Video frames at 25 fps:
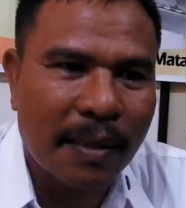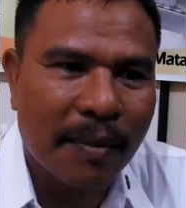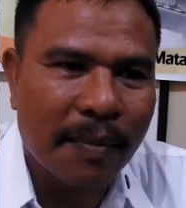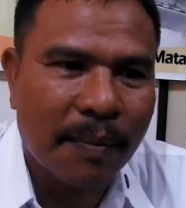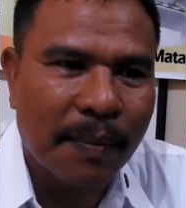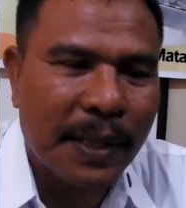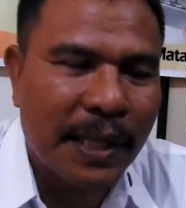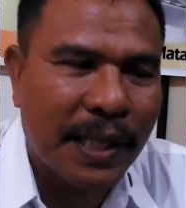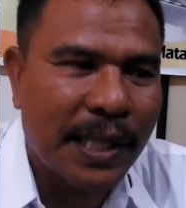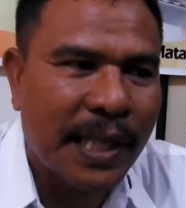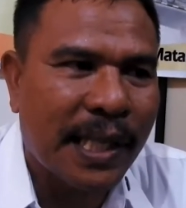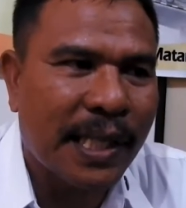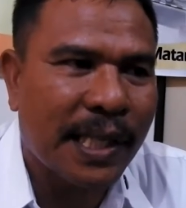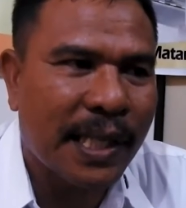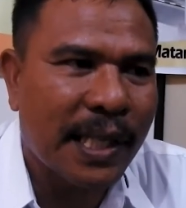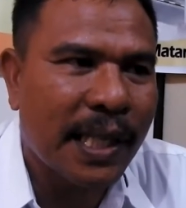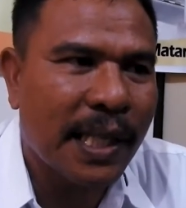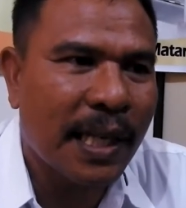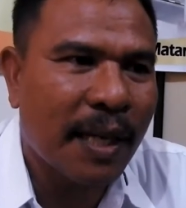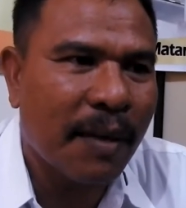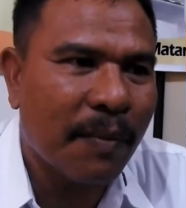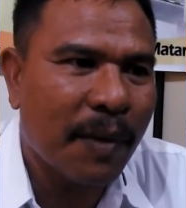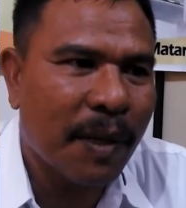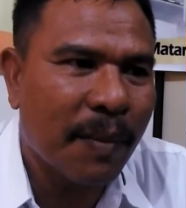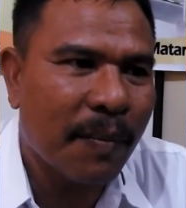PCC
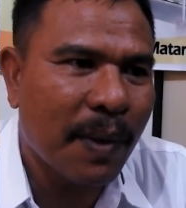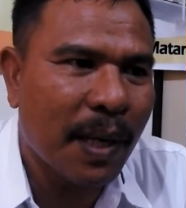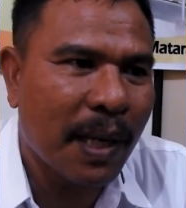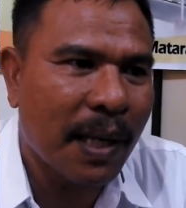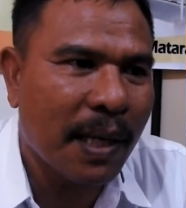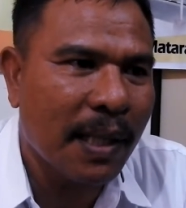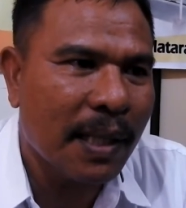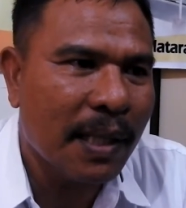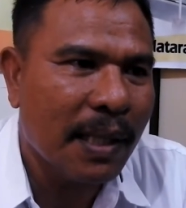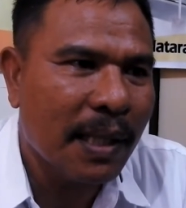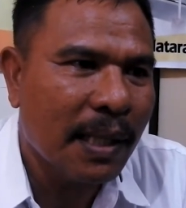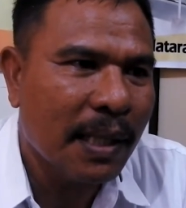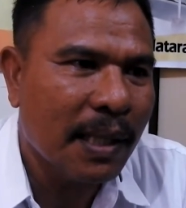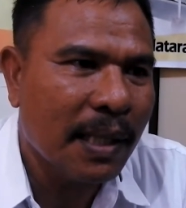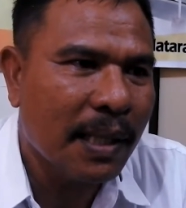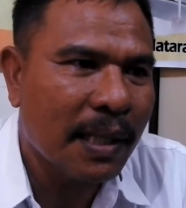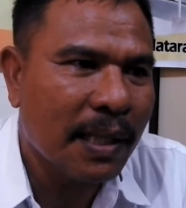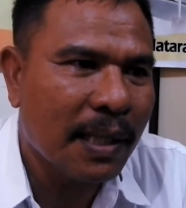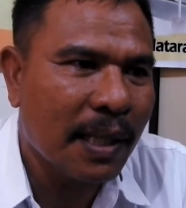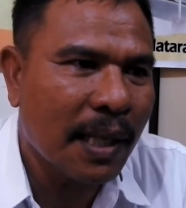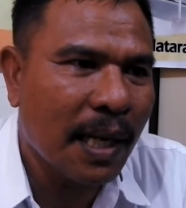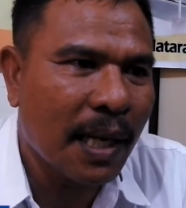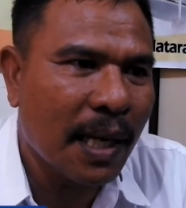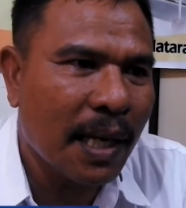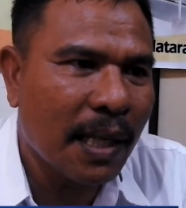yang memang
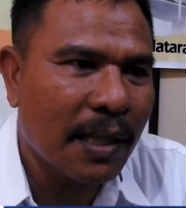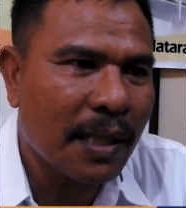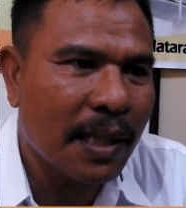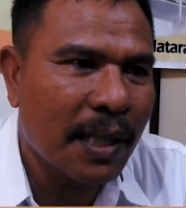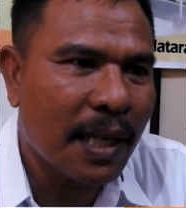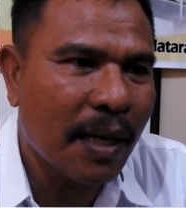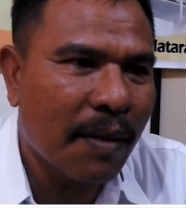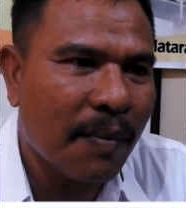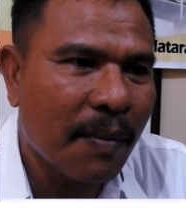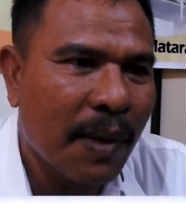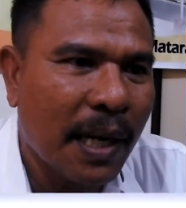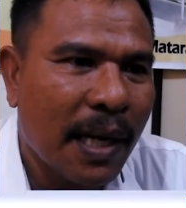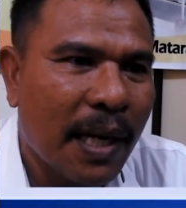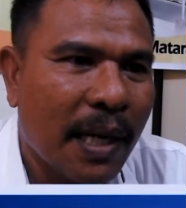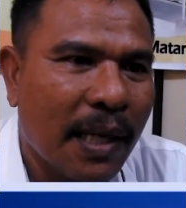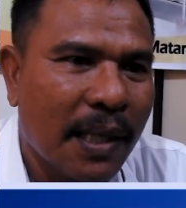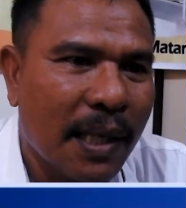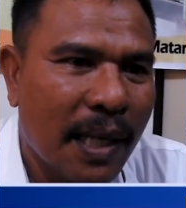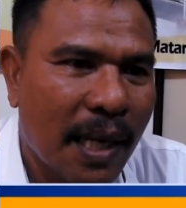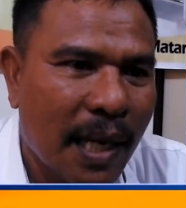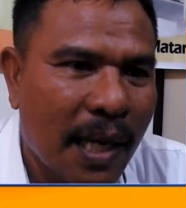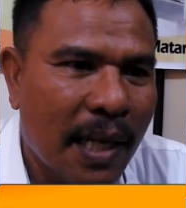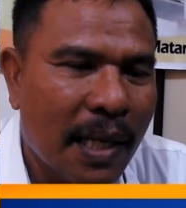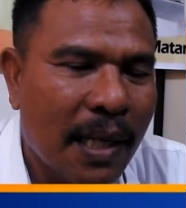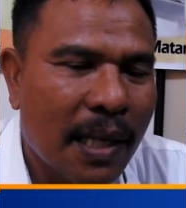sekarang sedang
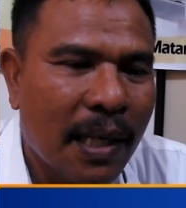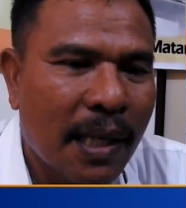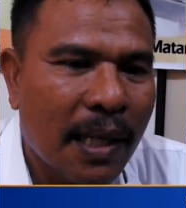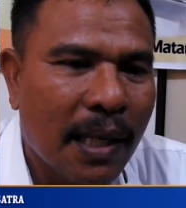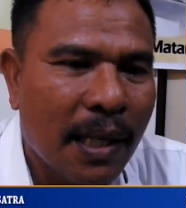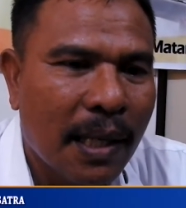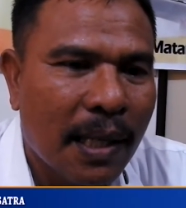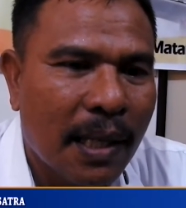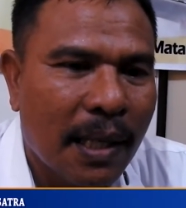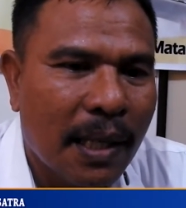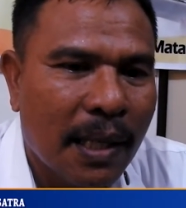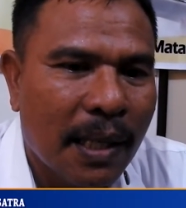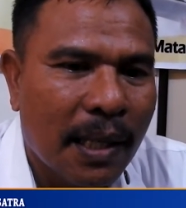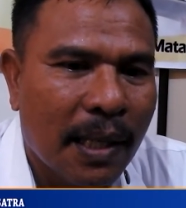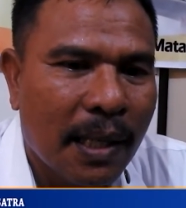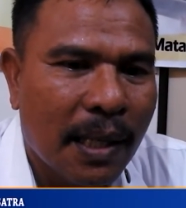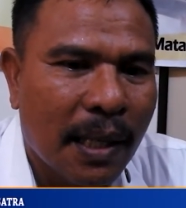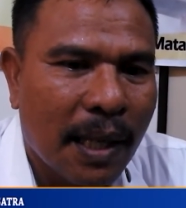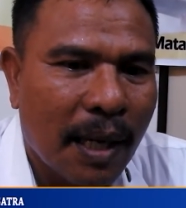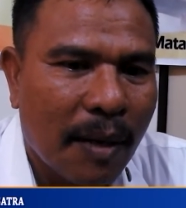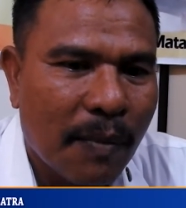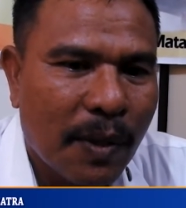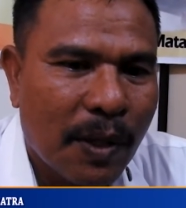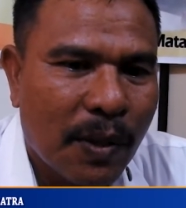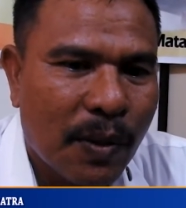maraknya,
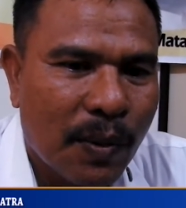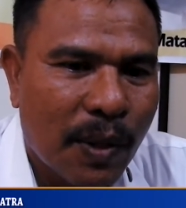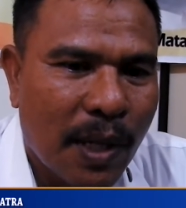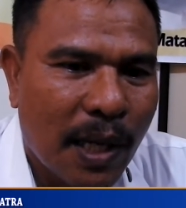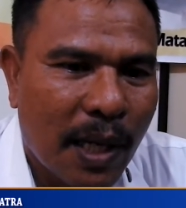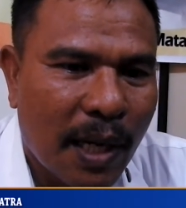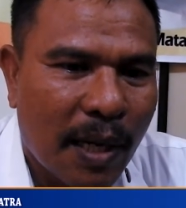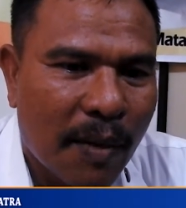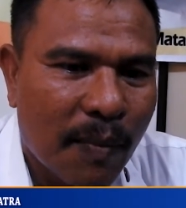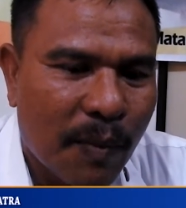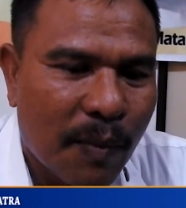kami sudah